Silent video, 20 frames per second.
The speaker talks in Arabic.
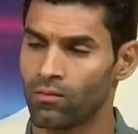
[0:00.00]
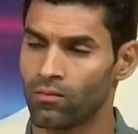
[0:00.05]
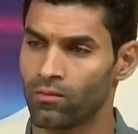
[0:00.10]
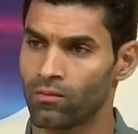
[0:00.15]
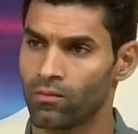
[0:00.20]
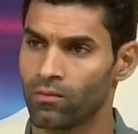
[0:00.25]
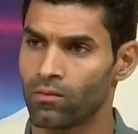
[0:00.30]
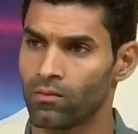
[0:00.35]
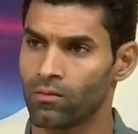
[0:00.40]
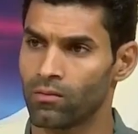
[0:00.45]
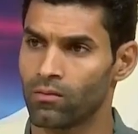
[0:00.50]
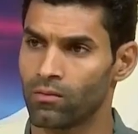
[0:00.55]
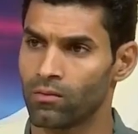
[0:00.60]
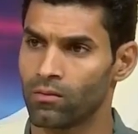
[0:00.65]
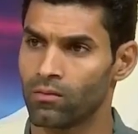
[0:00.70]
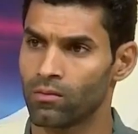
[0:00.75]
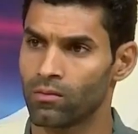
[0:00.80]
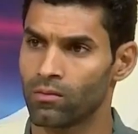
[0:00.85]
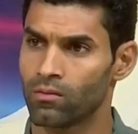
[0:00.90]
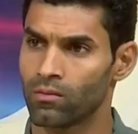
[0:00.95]
ما تدري
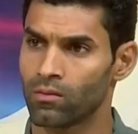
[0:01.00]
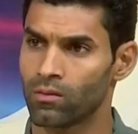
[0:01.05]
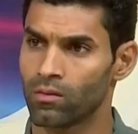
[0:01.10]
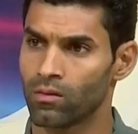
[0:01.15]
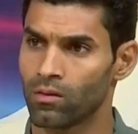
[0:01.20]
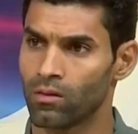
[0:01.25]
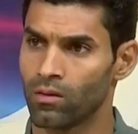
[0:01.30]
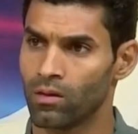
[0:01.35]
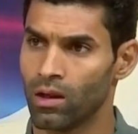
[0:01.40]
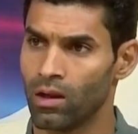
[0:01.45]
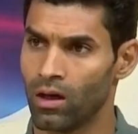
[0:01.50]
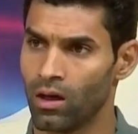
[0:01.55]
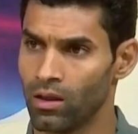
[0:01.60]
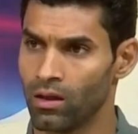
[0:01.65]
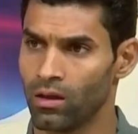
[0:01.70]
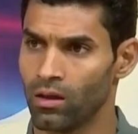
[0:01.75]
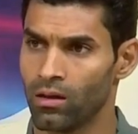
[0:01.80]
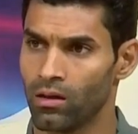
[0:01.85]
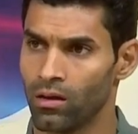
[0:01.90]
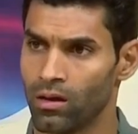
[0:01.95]
بيها تمددت في لا
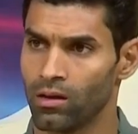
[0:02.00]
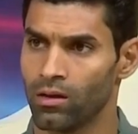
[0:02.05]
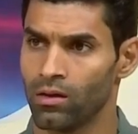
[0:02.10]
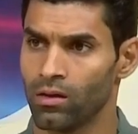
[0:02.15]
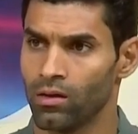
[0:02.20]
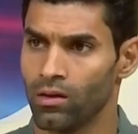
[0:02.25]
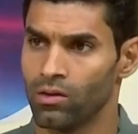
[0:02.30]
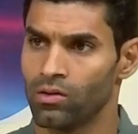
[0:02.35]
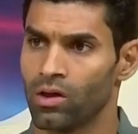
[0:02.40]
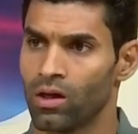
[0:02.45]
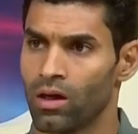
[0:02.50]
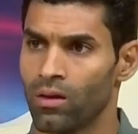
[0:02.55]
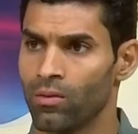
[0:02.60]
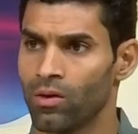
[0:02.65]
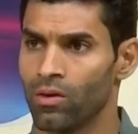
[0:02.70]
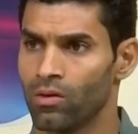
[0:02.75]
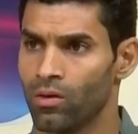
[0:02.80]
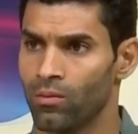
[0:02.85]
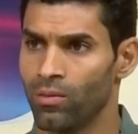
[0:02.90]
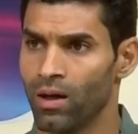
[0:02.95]
هي يعني عندي
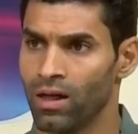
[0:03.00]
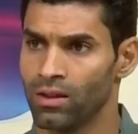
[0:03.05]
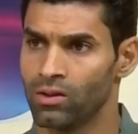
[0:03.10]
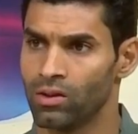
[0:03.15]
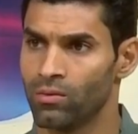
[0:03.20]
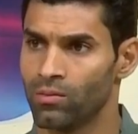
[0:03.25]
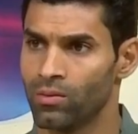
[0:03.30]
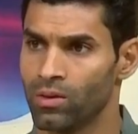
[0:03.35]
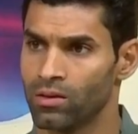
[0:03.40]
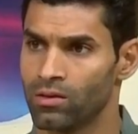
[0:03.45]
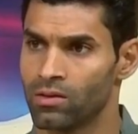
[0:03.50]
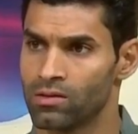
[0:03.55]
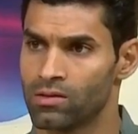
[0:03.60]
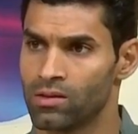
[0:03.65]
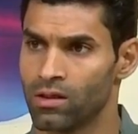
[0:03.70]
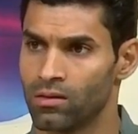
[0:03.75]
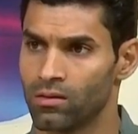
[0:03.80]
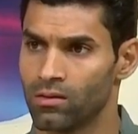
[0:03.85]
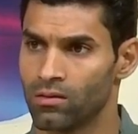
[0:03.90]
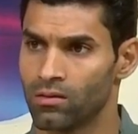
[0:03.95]
خبر انه بعد يومين
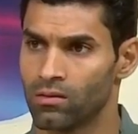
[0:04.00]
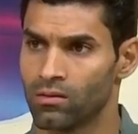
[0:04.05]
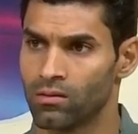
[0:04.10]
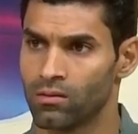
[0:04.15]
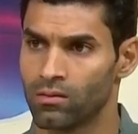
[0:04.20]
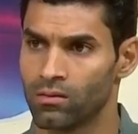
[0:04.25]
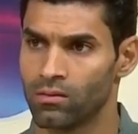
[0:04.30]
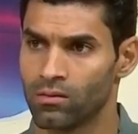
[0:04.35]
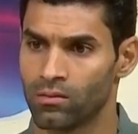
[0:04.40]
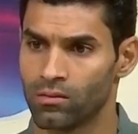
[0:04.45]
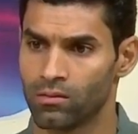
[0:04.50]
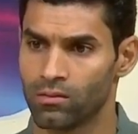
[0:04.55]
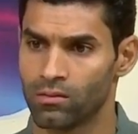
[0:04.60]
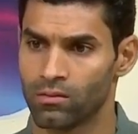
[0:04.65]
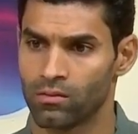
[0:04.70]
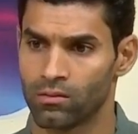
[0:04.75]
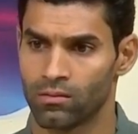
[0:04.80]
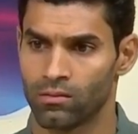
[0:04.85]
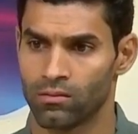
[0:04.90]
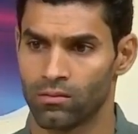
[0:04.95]
تنسد اي
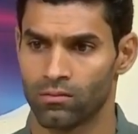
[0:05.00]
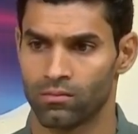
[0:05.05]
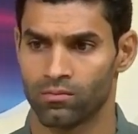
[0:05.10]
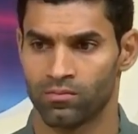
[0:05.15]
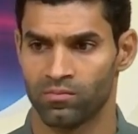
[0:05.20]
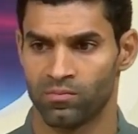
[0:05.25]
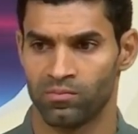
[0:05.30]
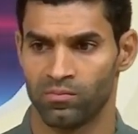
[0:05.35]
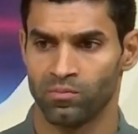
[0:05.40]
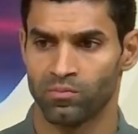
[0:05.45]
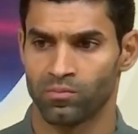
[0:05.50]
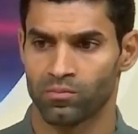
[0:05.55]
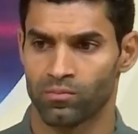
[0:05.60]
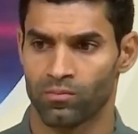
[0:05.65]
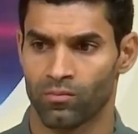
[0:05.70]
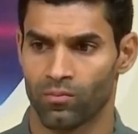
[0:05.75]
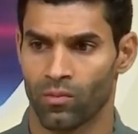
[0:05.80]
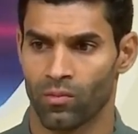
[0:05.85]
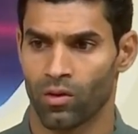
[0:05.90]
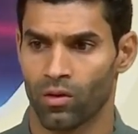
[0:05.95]
تمددت 10 ايام
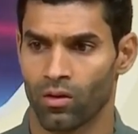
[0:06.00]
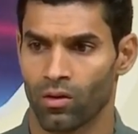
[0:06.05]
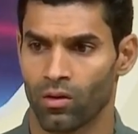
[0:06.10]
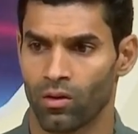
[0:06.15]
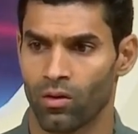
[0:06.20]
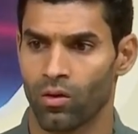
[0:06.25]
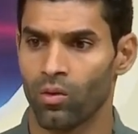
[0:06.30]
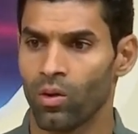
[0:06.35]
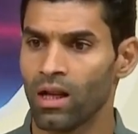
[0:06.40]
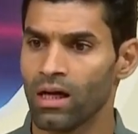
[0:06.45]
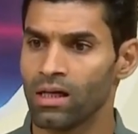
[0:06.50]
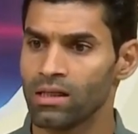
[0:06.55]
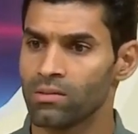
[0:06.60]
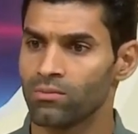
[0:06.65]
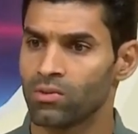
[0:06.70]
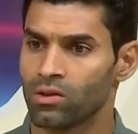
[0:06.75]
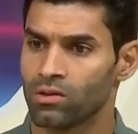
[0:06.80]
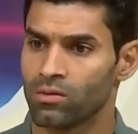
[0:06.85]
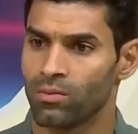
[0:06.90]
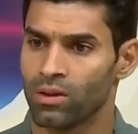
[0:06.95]
هو
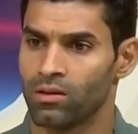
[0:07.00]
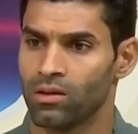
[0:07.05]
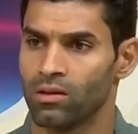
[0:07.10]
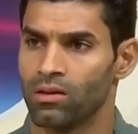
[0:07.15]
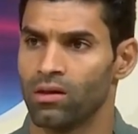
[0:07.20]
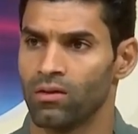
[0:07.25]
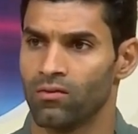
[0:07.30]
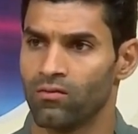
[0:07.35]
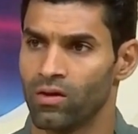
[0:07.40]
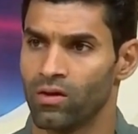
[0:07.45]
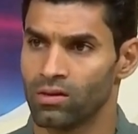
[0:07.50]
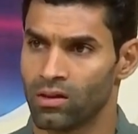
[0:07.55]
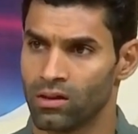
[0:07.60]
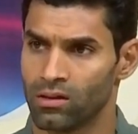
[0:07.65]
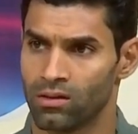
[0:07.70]
لازم تتمدد لان فتره